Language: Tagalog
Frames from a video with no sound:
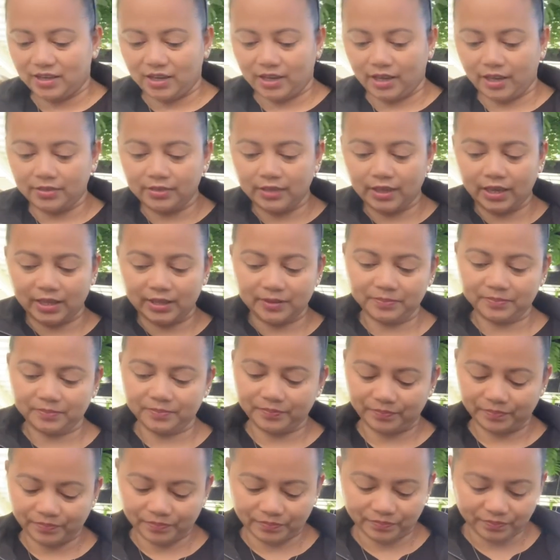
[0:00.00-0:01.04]
And then,
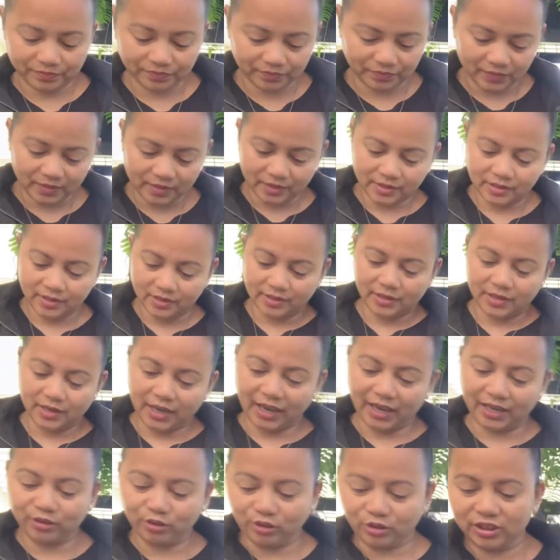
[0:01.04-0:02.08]
eto,